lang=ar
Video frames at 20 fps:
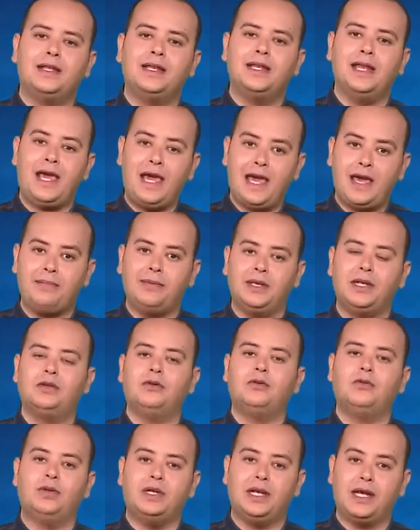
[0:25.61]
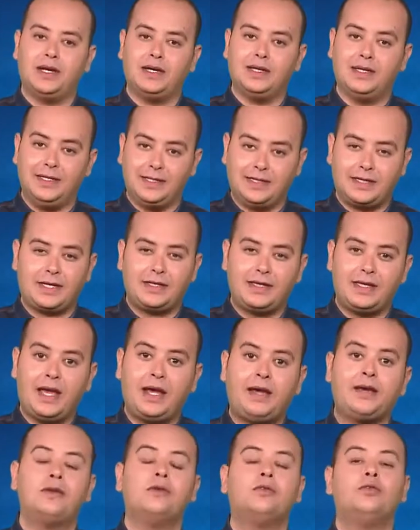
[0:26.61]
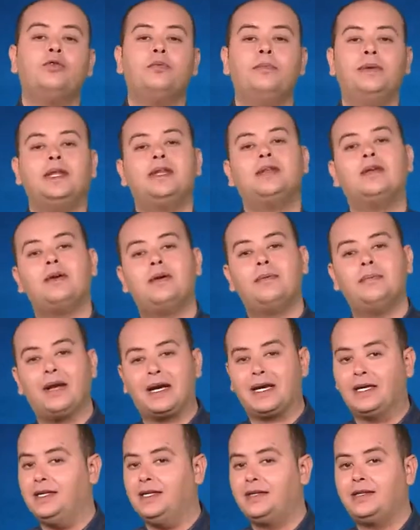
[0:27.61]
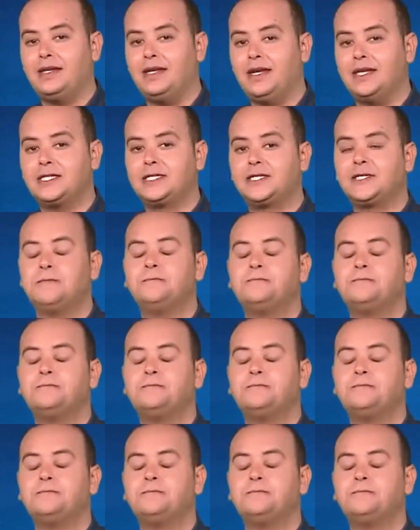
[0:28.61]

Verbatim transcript: الحامل ولا اللي ترضع وبين بقية الناس